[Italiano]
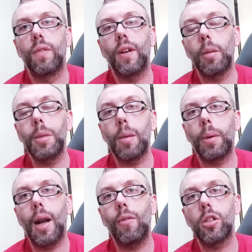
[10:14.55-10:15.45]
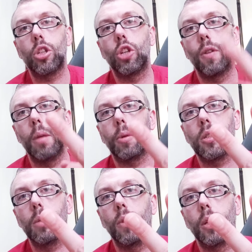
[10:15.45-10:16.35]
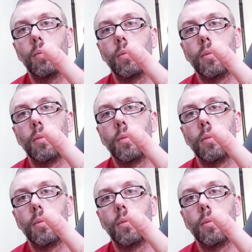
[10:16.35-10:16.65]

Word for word: Fatemi sapere la vostra e ci vediamo nei prossimi video.